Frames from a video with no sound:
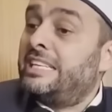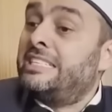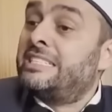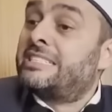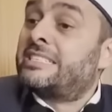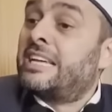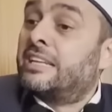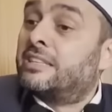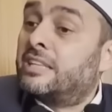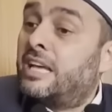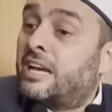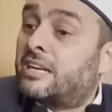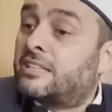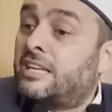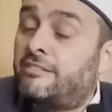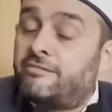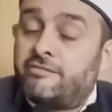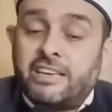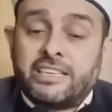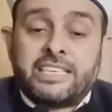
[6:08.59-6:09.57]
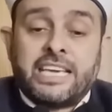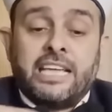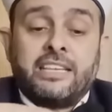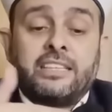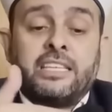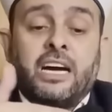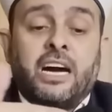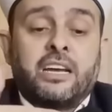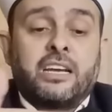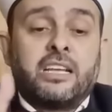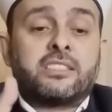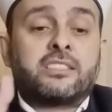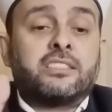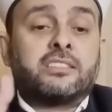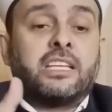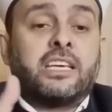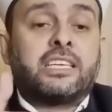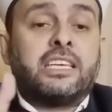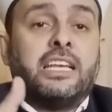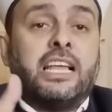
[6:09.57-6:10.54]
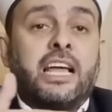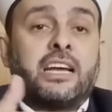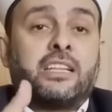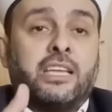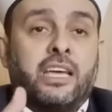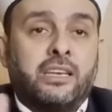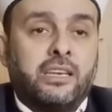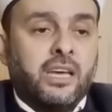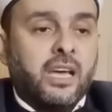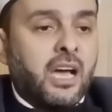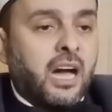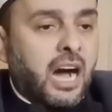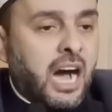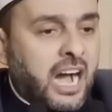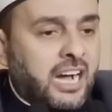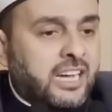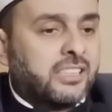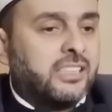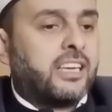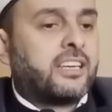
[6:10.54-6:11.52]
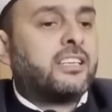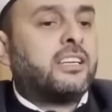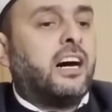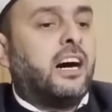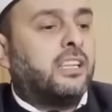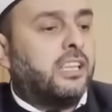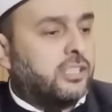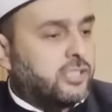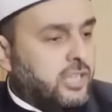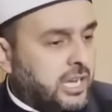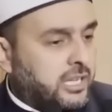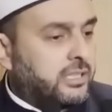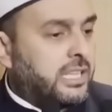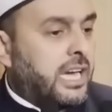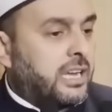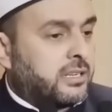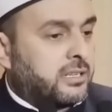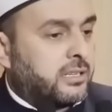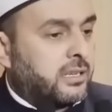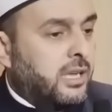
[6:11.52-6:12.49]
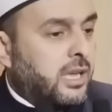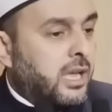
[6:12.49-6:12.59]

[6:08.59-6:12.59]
insanlardan ve kendi arasındakilerden haklarını alacaklar.